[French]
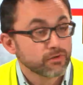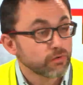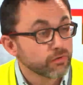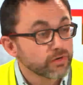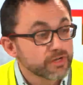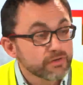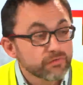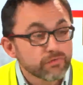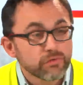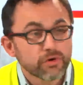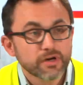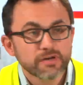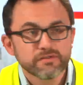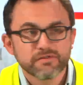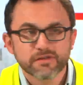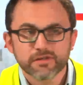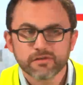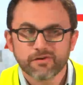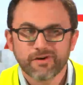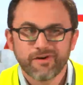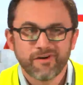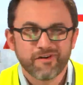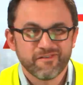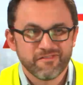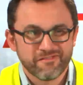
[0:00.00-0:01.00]
D'ailleurs, on les voit, ils
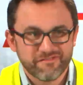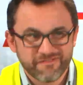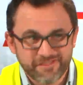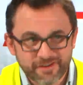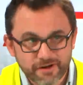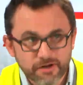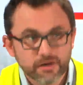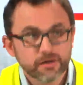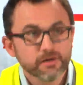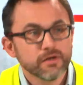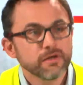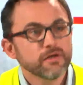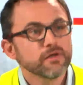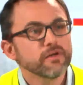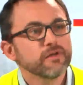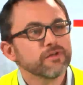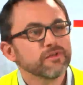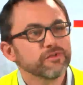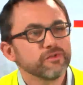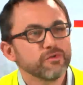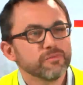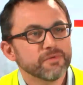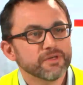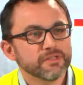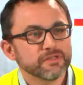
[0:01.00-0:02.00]
viennent en fin
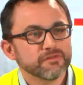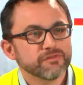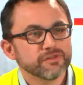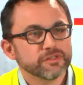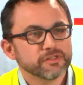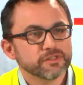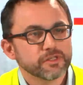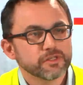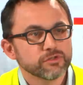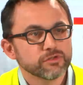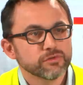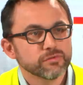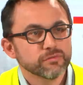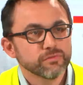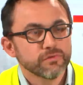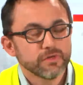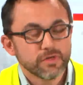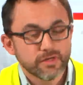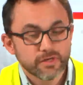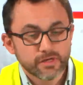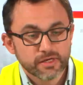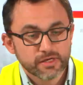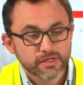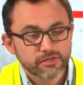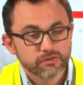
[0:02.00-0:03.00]
de manifestation,